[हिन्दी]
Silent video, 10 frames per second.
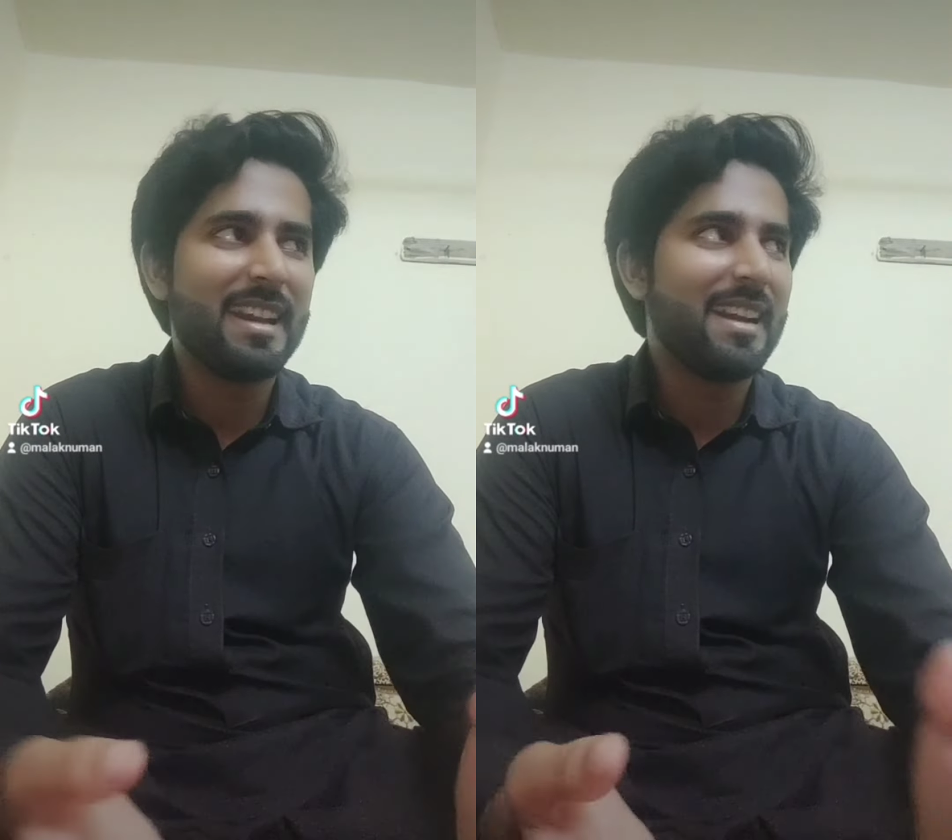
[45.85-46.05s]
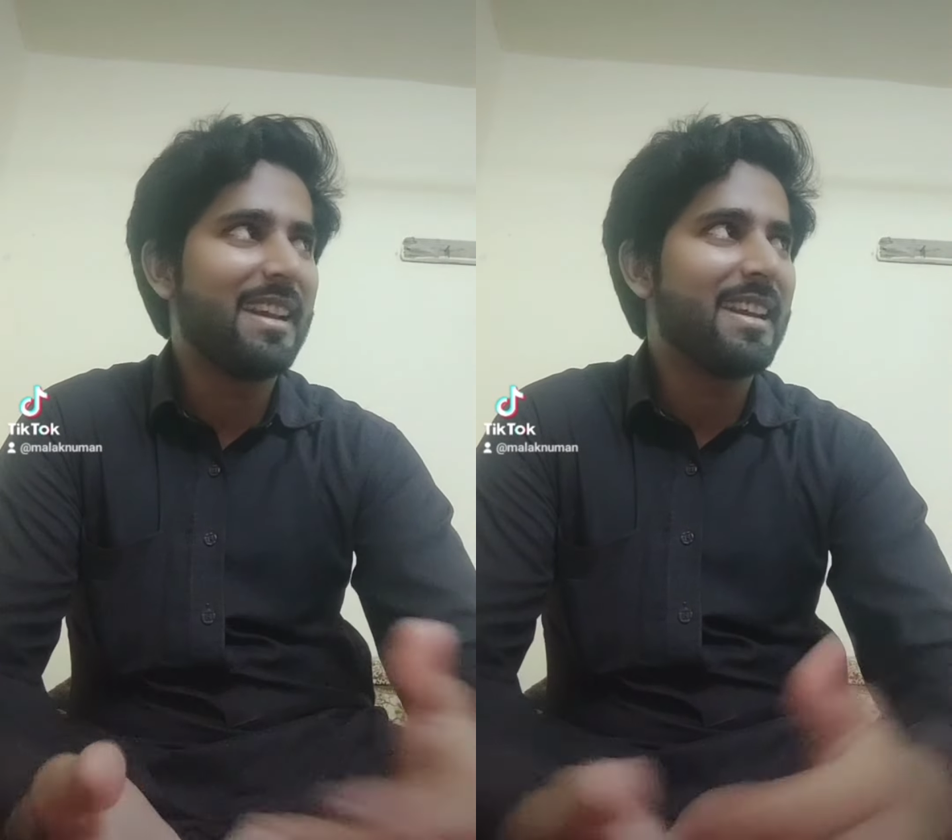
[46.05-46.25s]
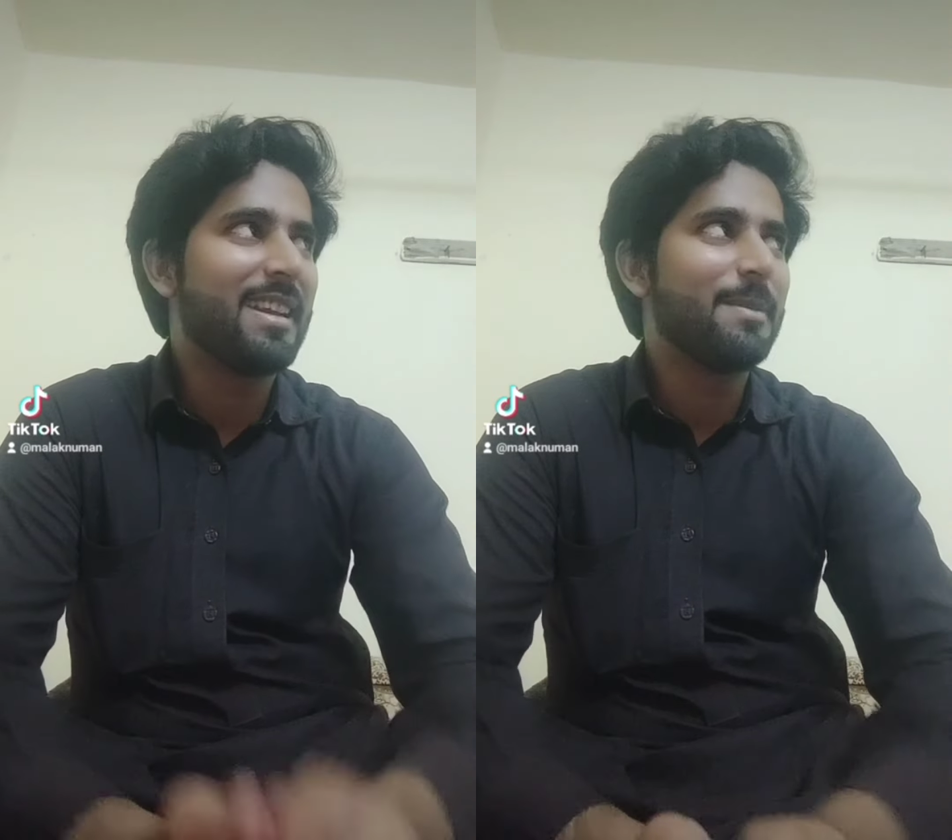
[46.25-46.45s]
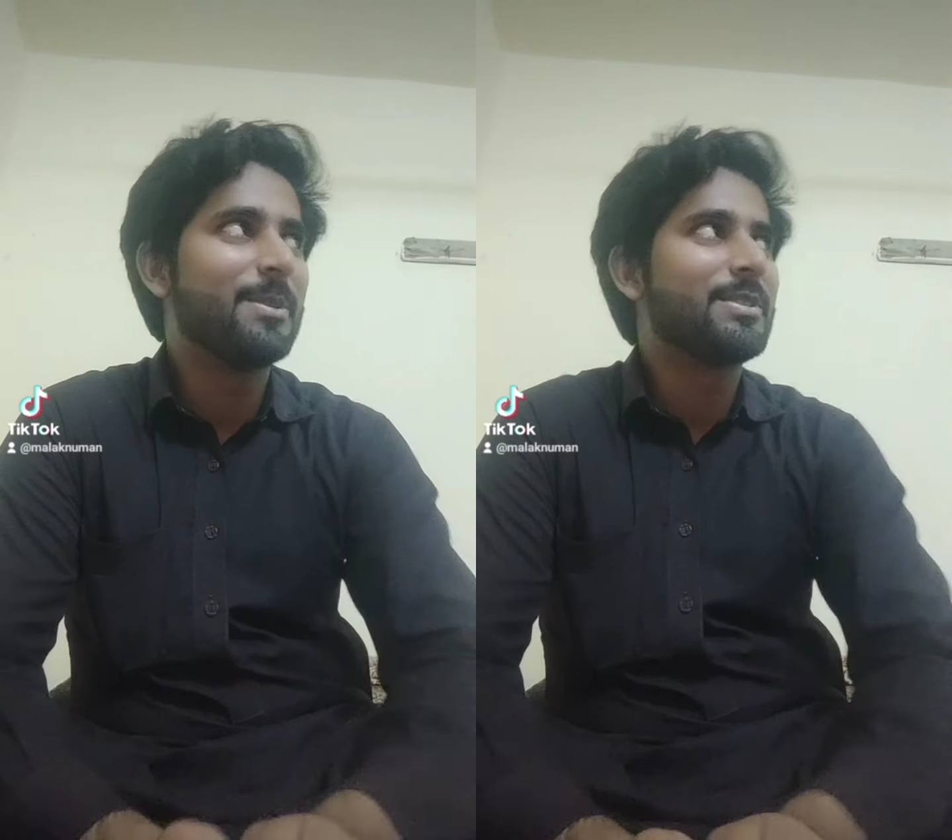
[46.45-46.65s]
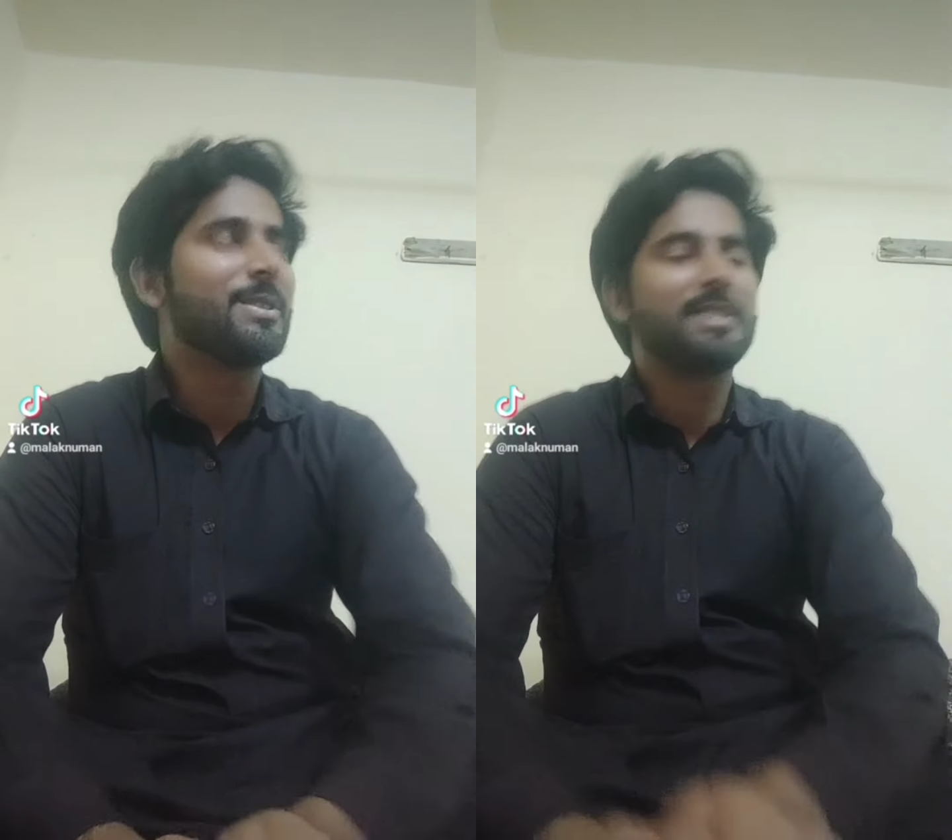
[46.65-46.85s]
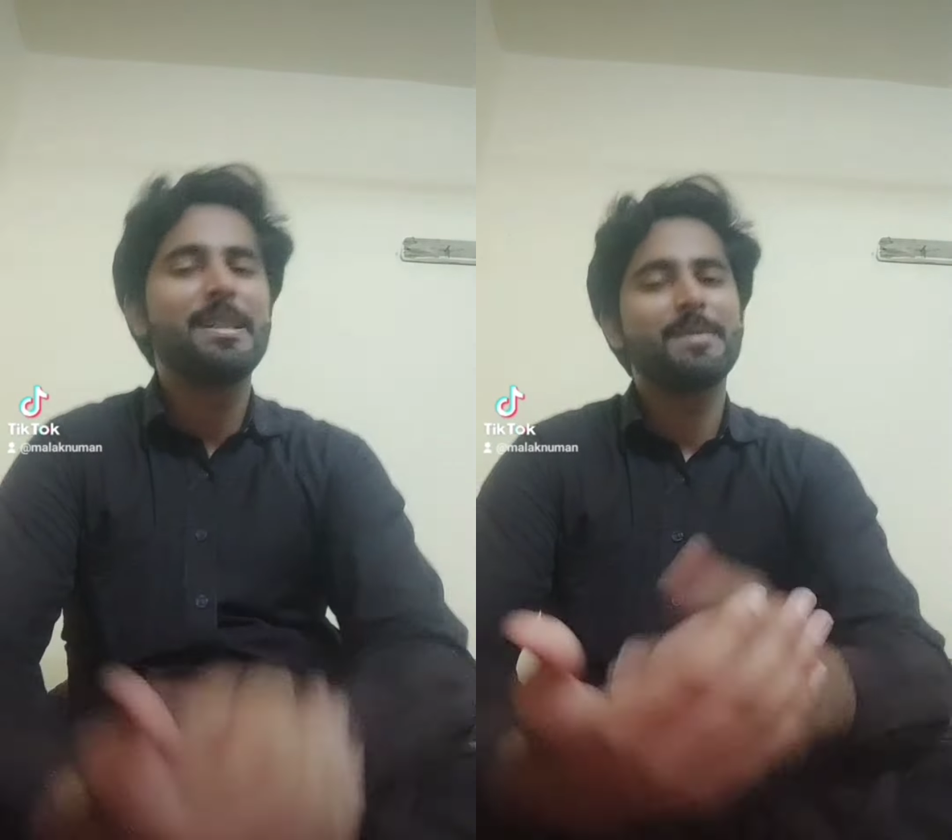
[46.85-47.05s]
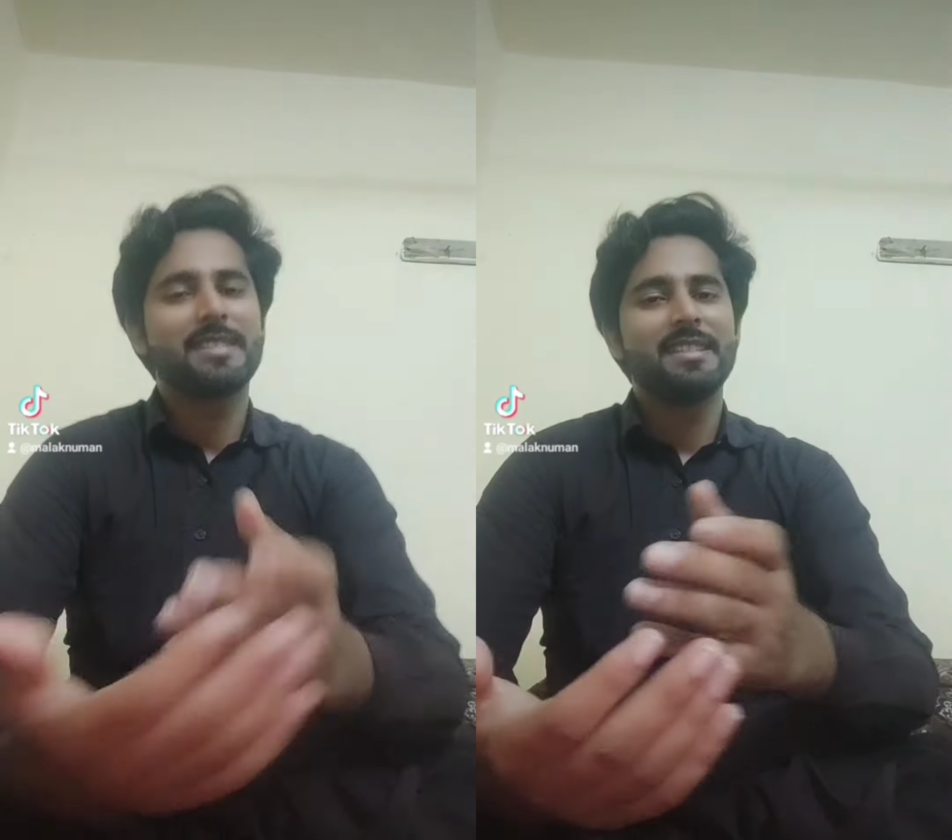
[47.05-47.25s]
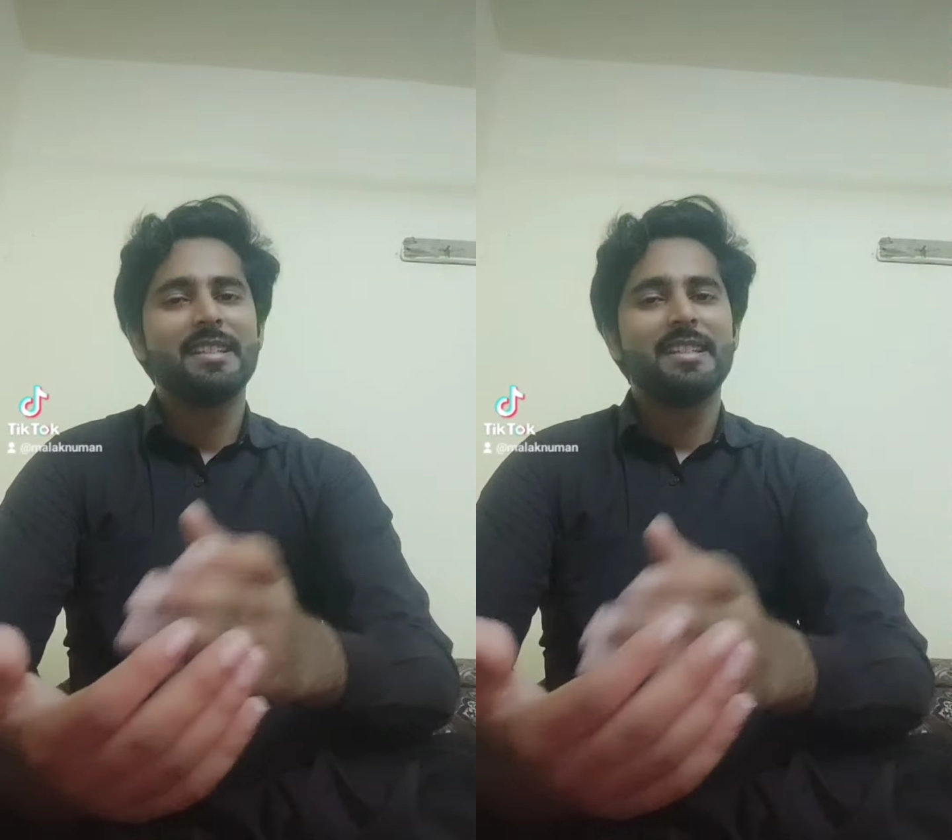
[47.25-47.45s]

क्या कहेंगे हम उसको चिप्स